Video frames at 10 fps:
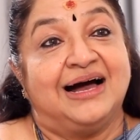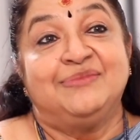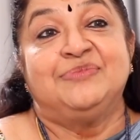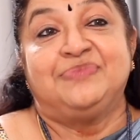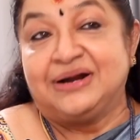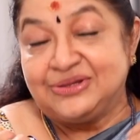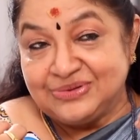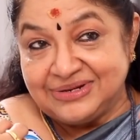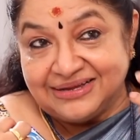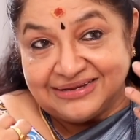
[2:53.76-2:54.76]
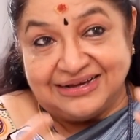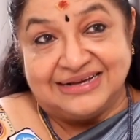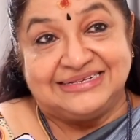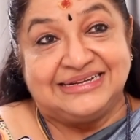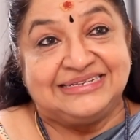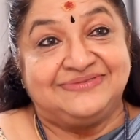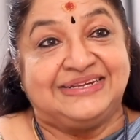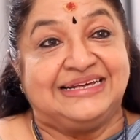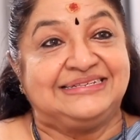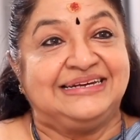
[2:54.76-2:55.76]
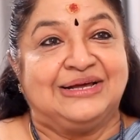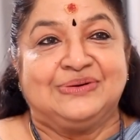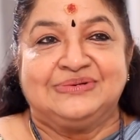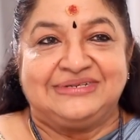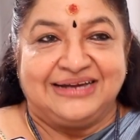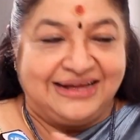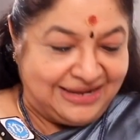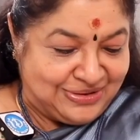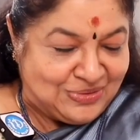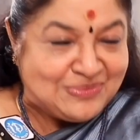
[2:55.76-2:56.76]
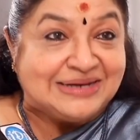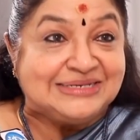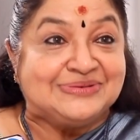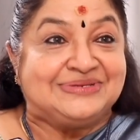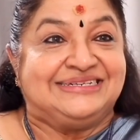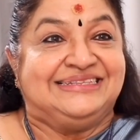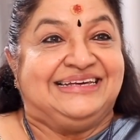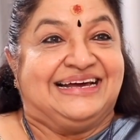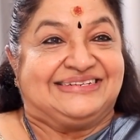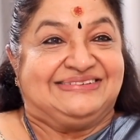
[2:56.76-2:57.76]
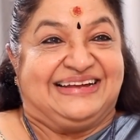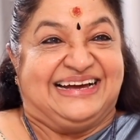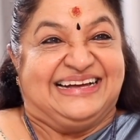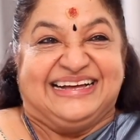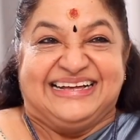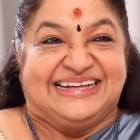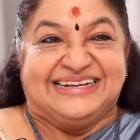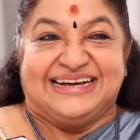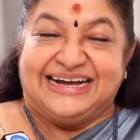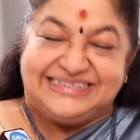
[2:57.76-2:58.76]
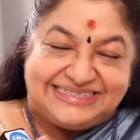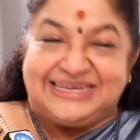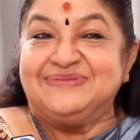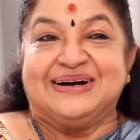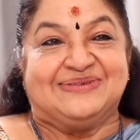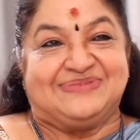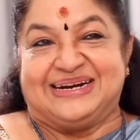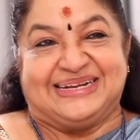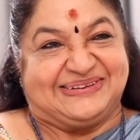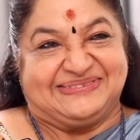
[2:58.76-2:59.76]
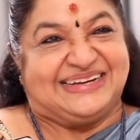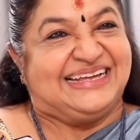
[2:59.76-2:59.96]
ఆమె పాడుతున్న గజల్స్ వినేసి నాకు చాలా రోమాంచం వచ్చింది యాక్చువల్గా అంత బాగా పాడారు